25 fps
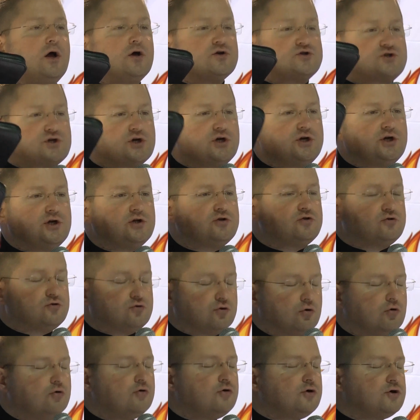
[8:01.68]
czyli
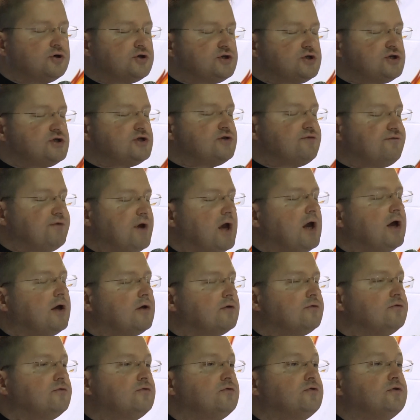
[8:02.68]
Duch
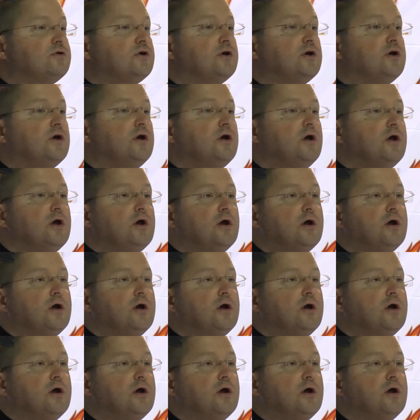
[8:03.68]
Święty.